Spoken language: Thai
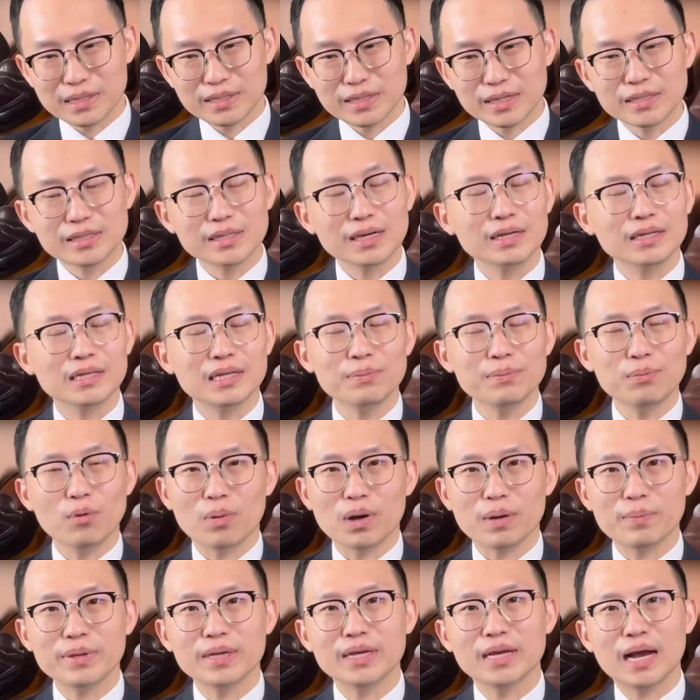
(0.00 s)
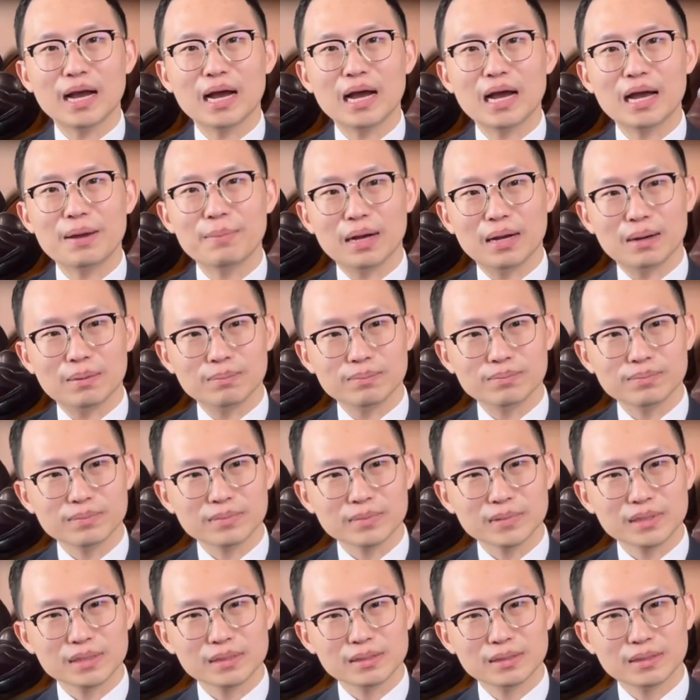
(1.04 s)
เป็นเสื้อเชิ้ตที่ผมกับพี่กายแบบ
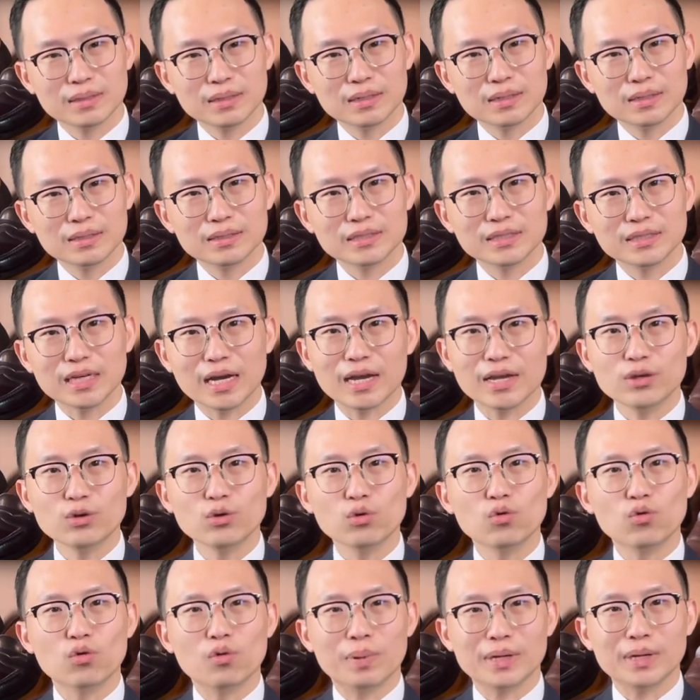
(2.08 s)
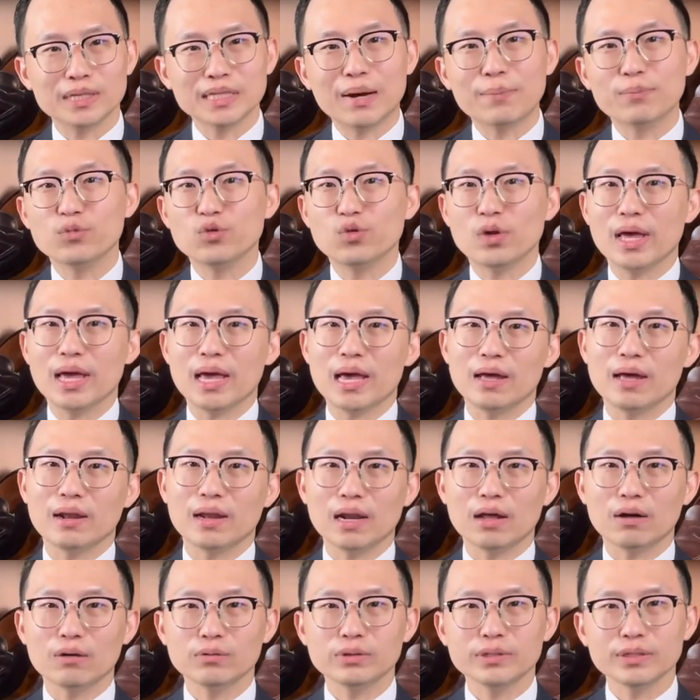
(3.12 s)
ใช้อยู่ประจำอยู่แล้ว
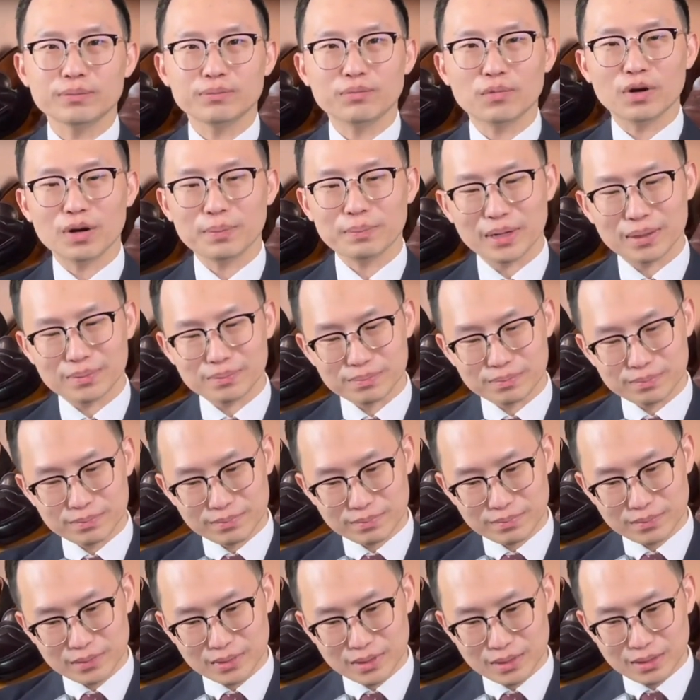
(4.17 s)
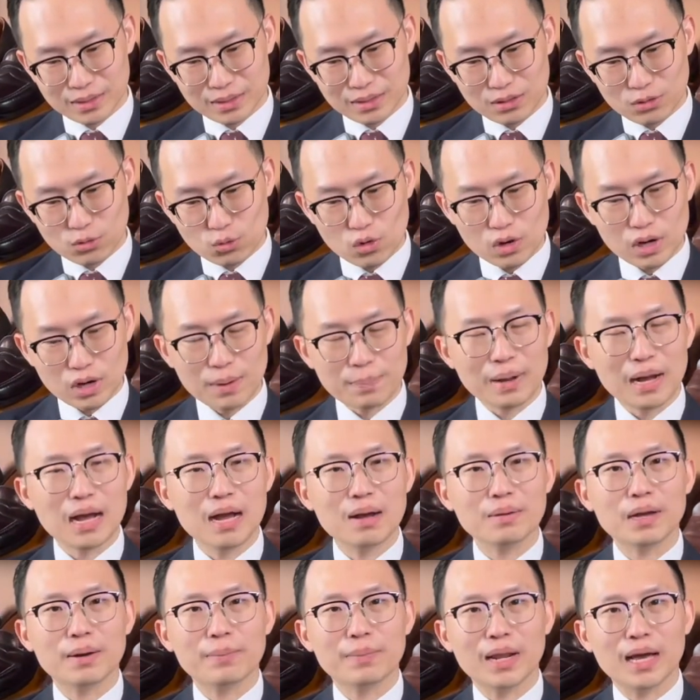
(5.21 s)
แล้วเราสึกว่าแบบคุณ
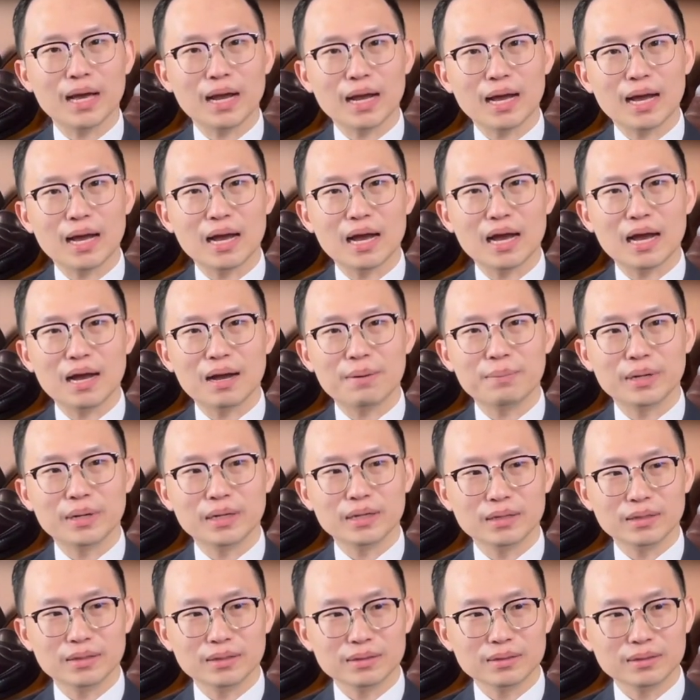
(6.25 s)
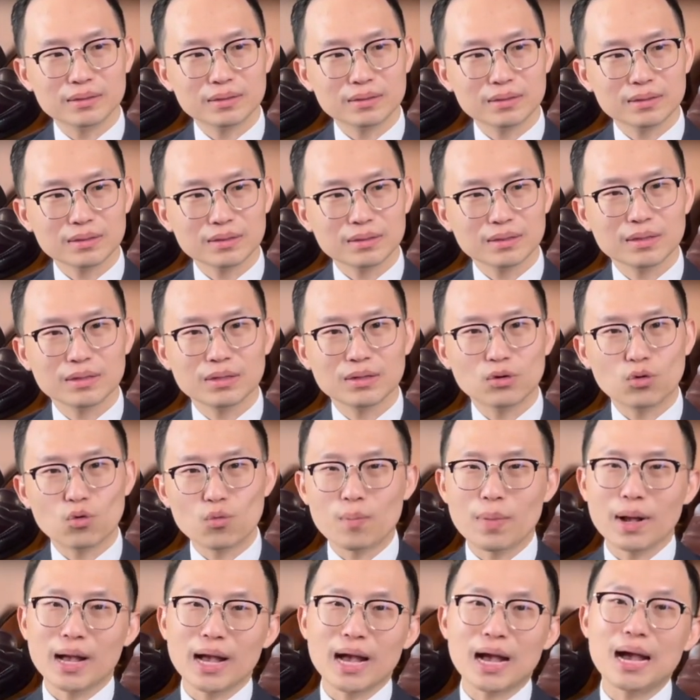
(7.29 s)
ภาพกับราคามัน
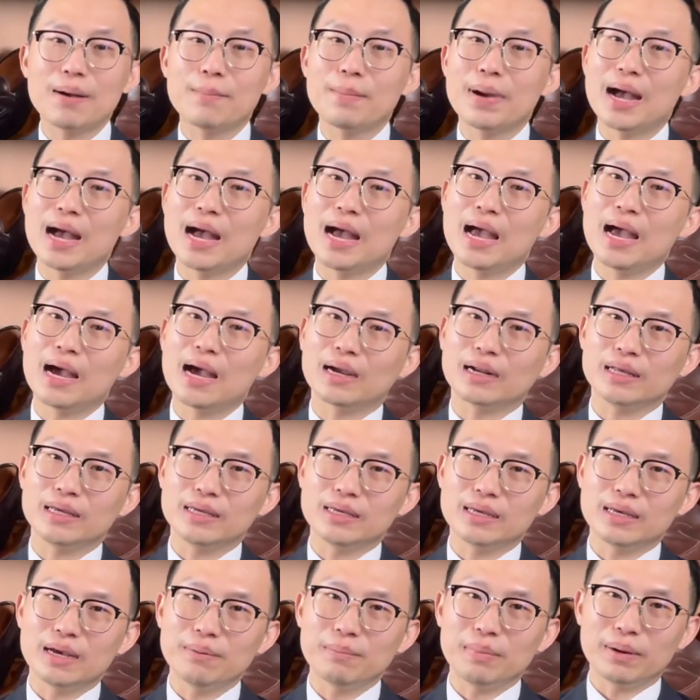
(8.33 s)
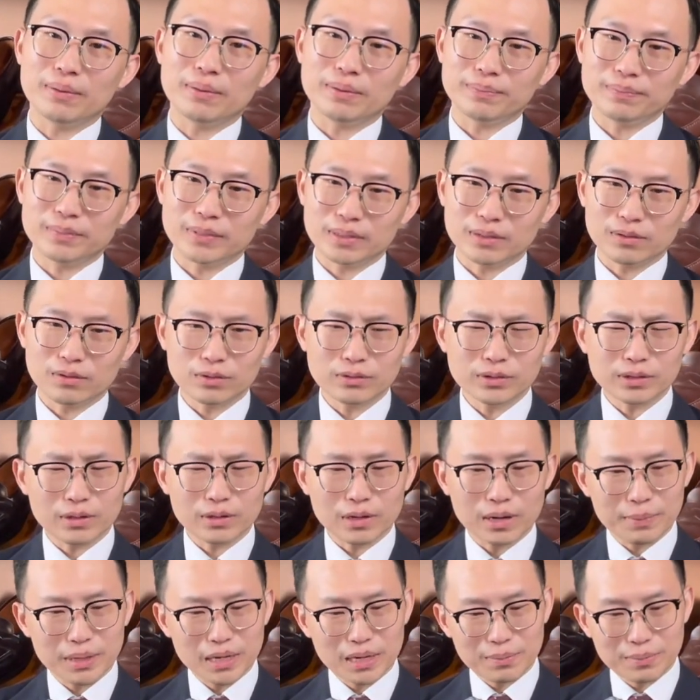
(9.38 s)
คุ้มค่ามากอะไรเงี้ยแบบรู้สึก
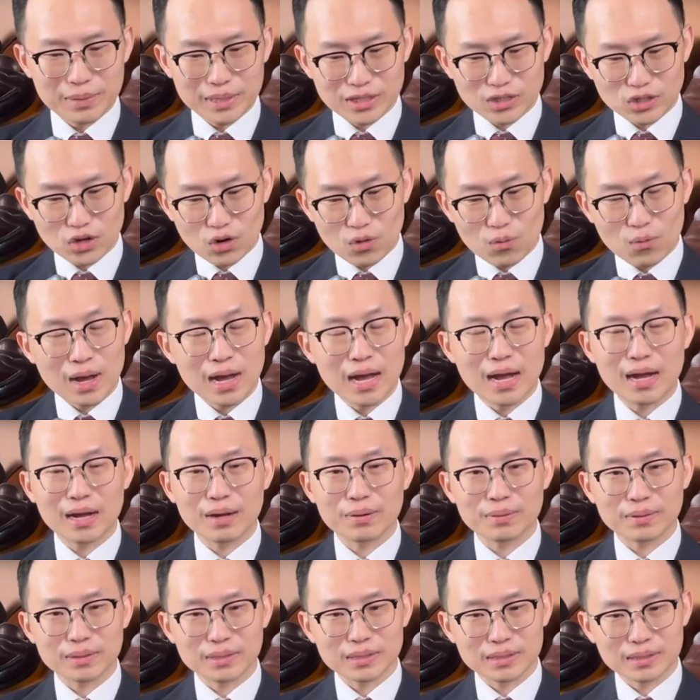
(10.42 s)
ว่ามันยังมีช่องว่าง